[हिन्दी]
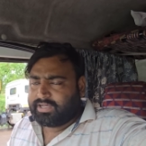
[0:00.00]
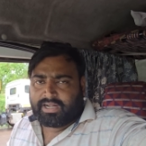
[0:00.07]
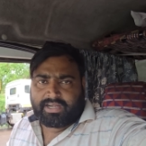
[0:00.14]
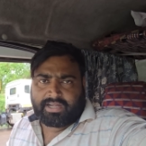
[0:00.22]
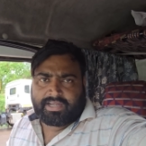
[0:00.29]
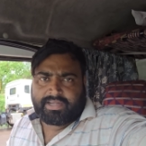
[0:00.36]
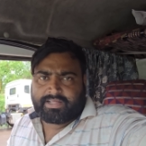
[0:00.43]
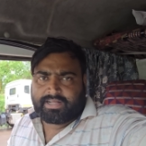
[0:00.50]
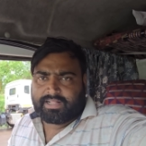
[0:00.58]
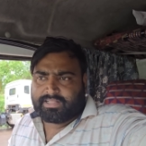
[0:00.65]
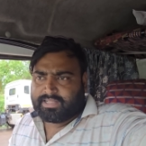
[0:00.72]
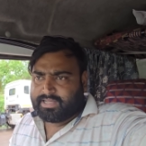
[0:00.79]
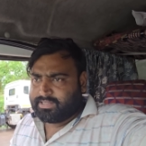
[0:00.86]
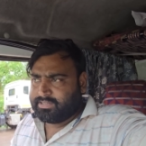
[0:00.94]
करने के लिए
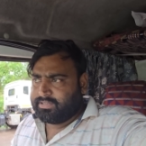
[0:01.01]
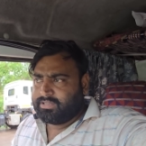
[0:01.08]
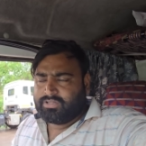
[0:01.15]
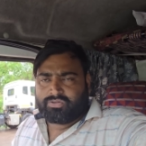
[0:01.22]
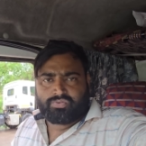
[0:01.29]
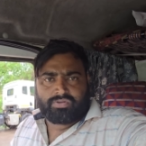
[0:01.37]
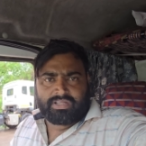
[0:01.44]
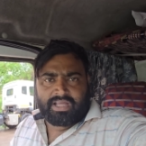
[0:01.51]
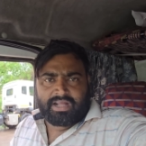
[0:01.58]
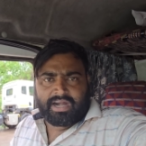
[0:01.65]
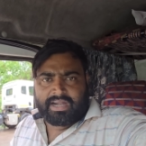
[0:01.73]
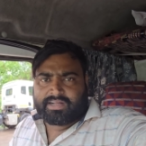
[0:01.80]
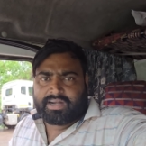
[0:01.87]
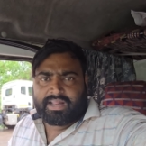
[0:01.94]
निकल जाएंगे क्योंकि यहाँ
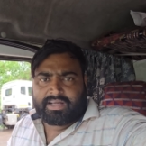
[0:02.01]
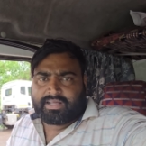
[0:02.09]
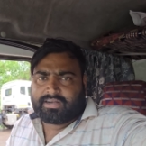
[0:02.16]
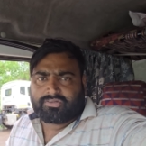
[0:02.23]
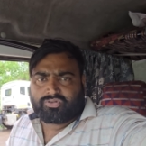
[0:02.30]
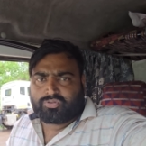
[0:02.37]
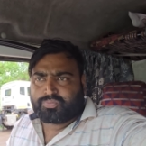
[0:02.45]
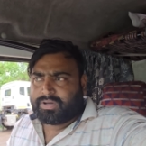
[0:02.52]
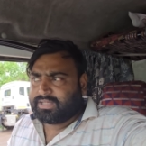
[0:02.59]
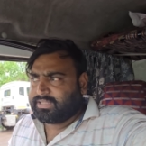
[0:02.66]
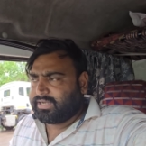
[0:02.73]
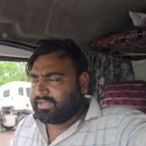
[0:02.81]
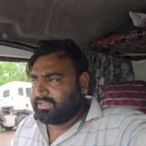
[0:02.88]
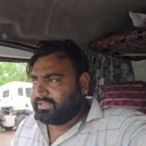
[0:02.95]
गाड़ी खड़ा करने से कुछ
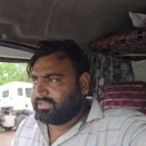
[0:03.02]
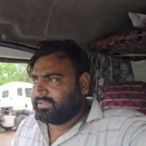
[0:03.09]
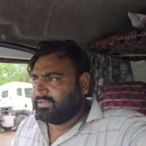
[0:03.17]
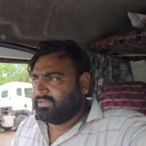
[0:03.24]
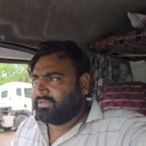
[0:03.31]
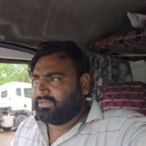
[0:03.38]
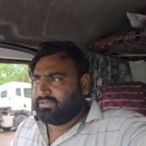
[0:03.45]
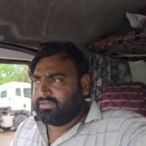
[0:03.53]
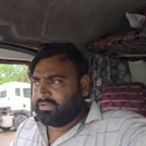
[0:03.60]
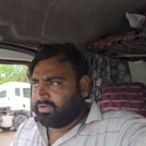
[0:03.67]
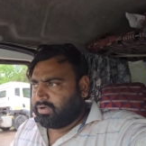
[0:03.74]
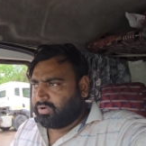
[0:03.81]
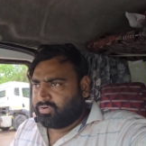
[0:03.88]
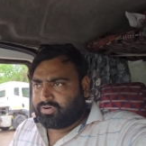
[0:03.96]
फ़ायदा नहीं है
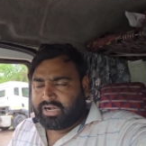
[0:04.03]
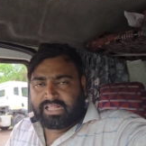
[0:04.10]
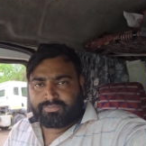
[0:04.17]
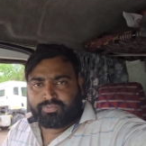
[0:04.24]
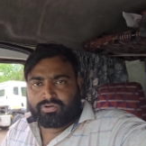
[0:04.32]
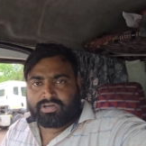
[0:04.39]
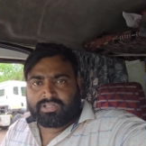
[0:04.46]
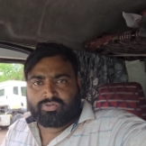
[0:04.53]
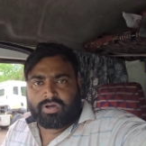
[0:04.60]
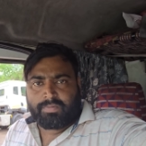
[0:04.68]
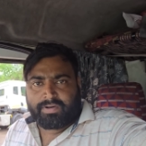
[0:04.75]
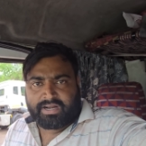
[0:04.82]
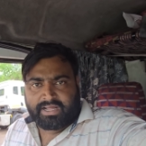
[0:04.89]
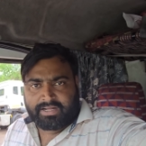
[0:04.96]
और ट्रांसपोर्टर जो
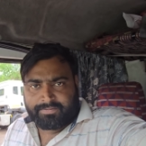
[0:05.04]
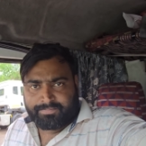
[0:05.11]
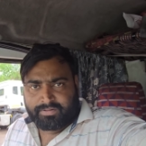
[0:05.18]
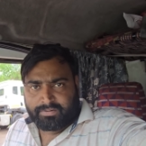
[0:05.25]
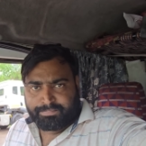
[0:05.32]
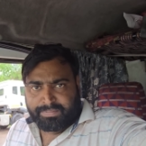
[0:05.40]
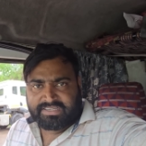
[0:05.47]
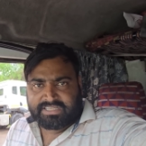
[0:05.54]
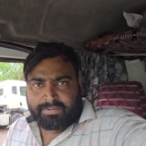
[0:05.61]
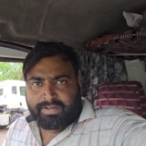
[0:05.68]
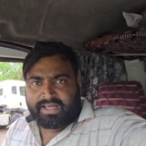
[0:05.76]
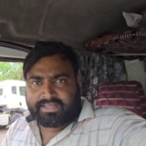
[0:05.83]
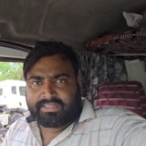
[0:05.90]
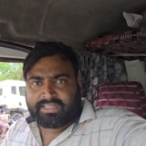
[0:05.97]
हमारा पैसा
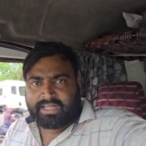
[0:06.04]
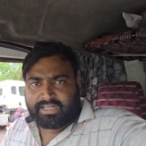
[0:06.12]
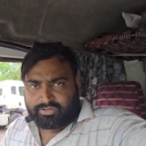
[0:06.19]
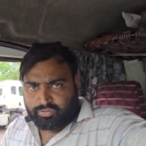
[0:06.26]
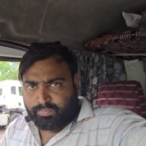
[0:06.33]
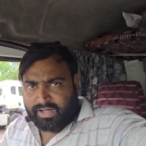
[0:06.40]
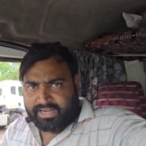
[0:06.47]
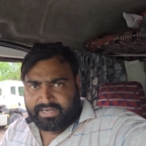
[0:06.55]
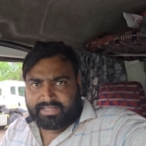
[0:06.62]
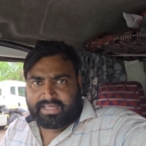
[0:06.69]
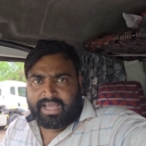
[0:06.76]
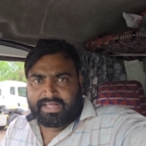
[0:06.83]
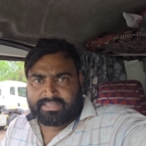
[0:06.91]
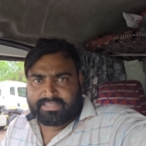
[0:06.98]
बाकी था जो माल
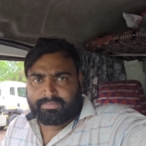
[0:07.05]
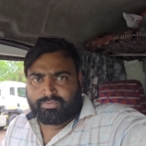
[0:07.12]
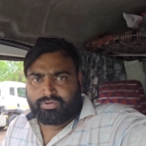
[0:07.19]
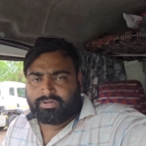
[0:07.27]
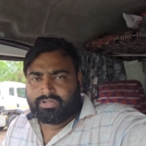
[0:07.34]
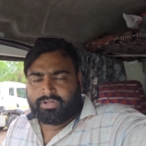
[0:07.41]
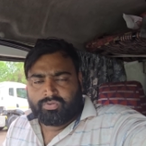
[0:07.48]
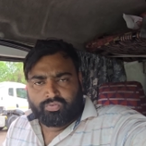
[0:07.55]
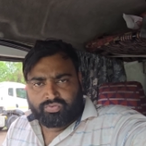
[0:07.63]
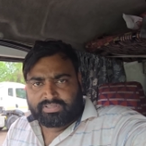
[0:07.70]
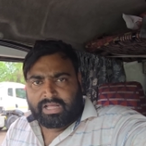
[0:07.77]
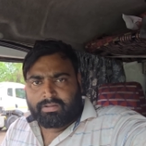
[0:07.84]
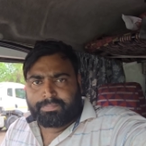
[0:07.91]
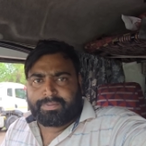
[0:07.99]
लेके आए थे हम लोग
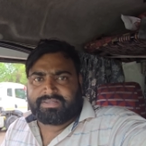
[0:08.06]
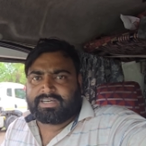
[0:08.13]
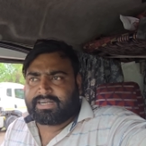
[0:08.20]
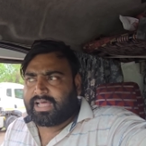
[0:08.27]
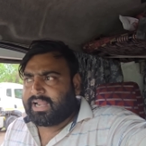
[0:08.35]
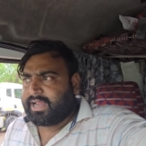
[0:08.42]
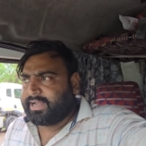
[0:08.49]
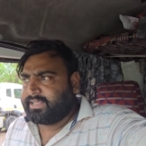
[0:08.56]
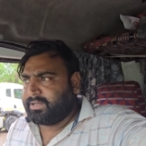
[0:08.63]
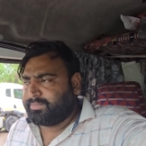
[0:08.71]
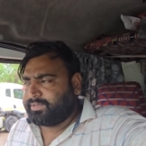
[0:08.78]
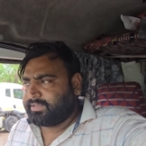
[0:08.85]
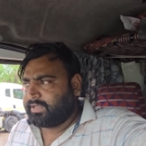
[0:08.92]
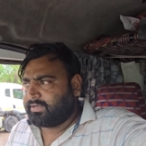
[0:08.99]
उसका भी पैसा डाला नहीं
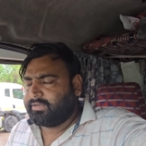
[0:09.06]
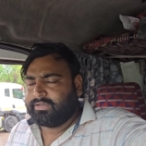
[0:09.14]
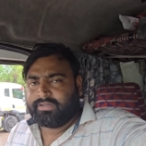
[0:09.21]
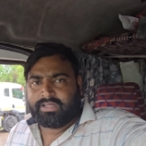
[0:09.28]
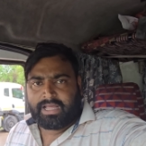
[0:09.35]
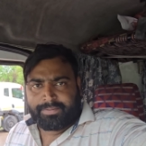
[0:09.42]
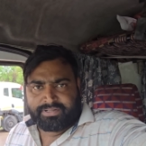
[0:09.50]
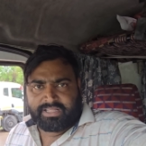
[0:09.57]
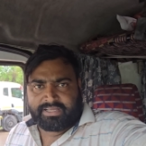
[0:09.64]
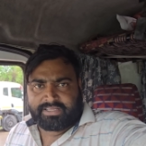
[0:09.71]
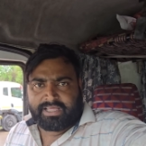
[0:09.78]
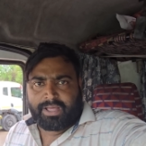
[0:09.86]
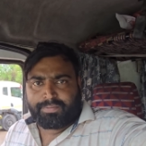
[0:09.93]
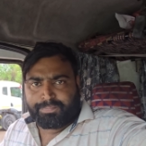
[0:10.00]
अभी तक अभी
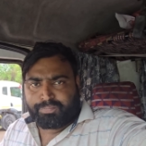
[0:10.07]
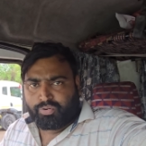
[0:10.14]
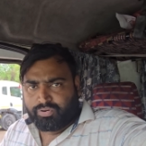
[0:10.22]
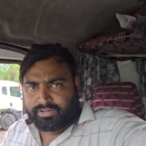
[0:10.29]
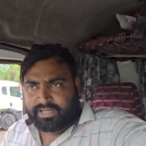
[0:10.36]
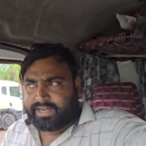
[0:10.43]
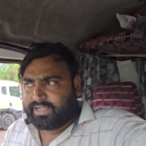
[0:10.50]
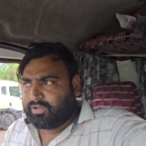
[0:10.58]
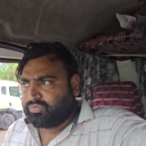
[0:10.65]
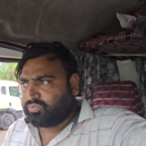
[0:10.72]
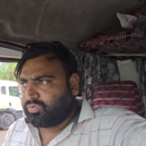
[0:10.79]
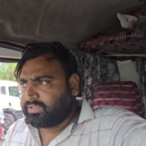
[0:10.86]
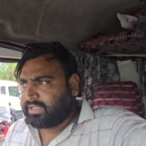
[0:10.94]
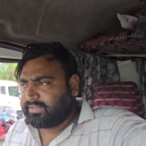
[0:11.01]
देखिए अभी फ़ोन करेंगे
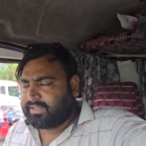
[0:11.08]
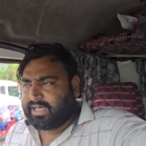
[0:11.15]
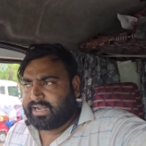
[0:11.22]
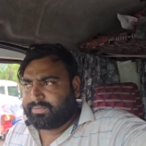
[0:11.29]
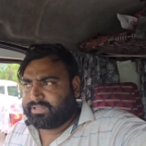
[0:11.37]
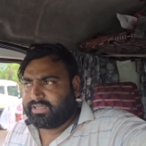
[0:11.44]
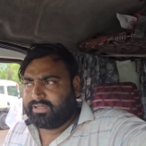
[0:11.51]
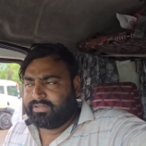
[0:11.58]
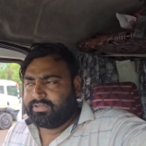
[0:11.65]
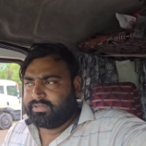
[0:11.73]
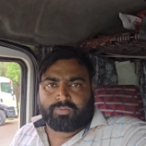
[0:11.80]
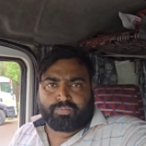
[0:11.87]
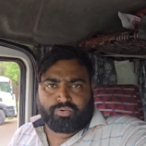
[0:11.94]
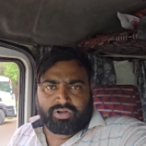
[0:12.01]
उसको दस ग्यारह बजे
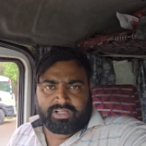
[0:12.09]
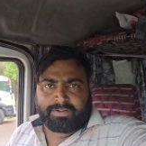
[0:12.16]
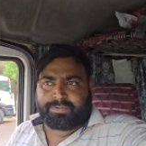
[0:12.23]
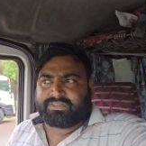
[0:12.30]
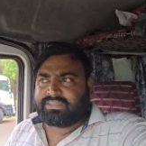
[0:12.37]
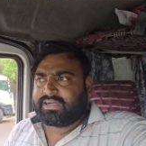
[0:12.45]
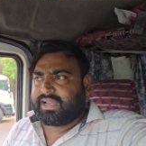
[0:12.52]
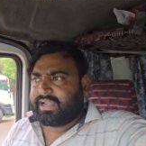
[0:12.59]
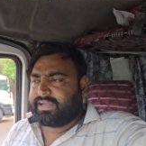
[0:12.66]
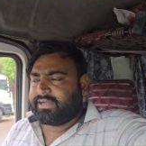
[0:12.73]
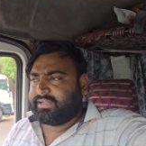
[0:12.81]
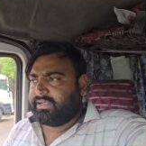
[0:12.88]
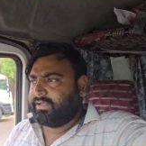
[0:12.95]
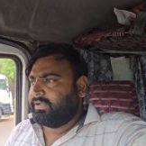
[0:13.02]
बोलेंगे पैसा डालने
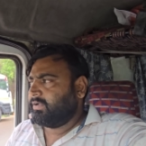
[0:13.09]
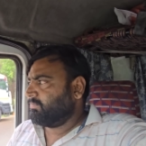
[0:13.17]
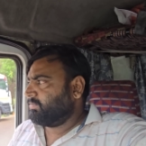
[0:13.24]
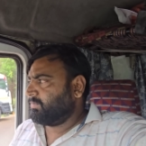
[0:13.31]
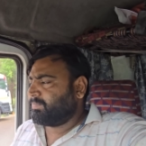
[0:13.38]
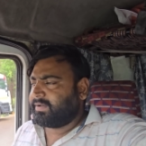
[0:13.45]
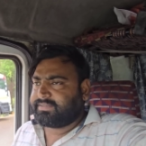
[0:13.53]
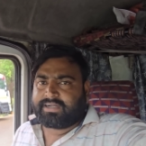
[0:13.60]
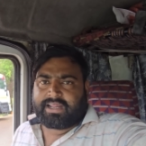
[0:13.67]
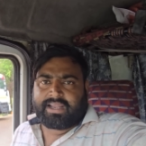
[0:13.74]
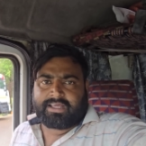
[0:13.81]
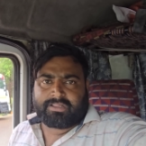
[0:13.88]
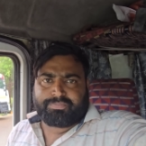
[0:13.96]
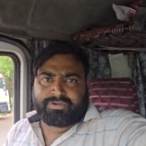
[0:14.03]
के लिए फिर पैसा
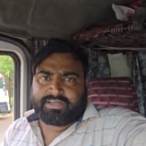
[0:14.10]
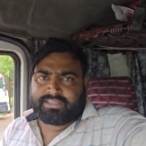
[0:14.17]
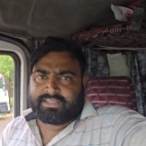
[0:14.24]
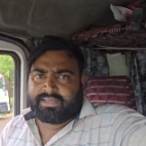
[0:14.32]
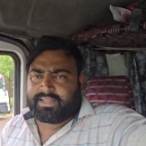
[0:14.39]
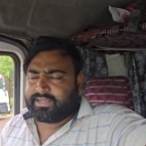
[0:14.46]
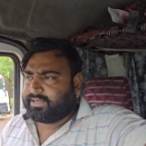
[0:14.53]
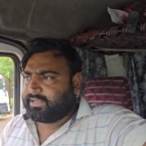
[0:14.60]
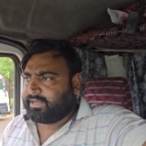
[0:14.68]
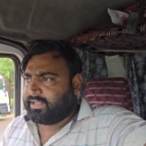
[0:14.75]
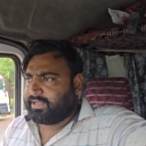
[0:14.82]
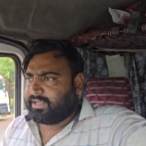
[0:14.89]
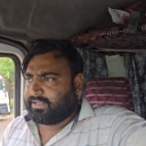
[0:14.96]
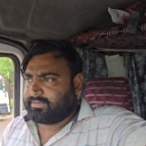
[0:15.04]
डालेगा फिर डीजल लेके
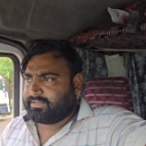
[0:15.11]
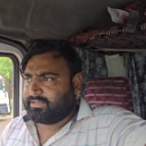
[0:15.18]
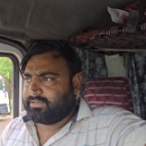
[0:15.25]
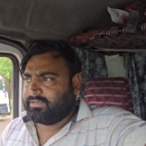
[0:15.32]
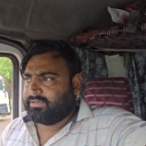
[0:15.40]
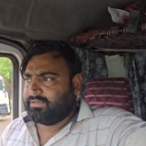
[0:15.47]
निकलेंगे यहाँ से